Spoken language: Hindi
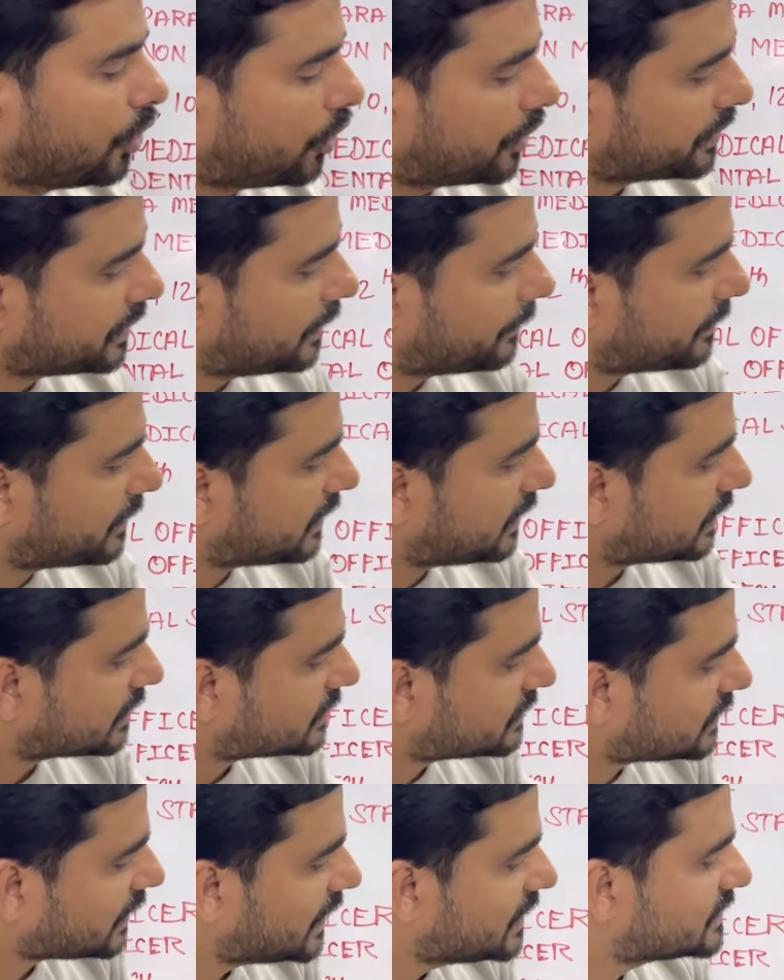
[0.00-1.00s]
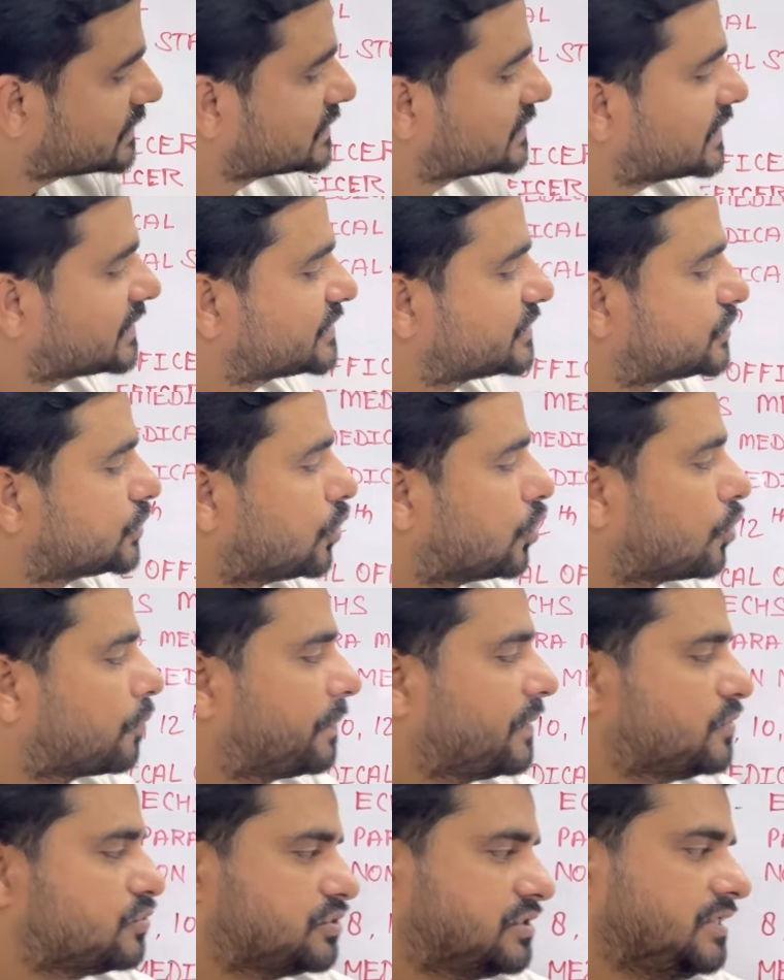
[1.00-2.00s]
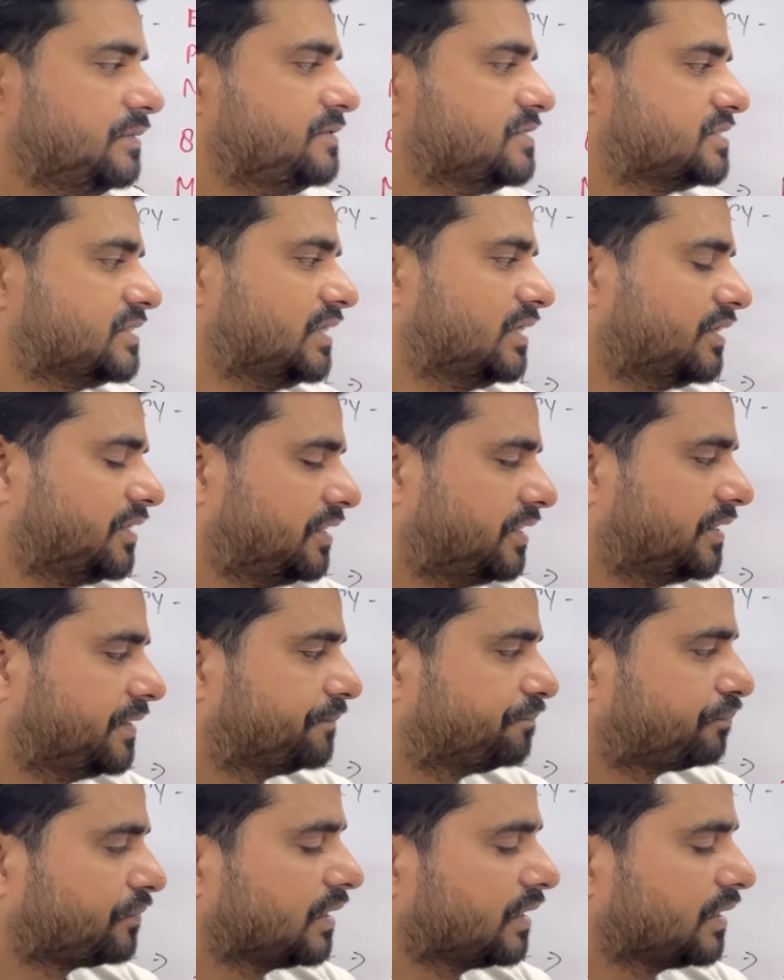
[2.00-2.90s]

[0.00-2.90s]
और यहाँ पर अट्ठाईस हजार सौ रुपए उसकी भी सैलरी है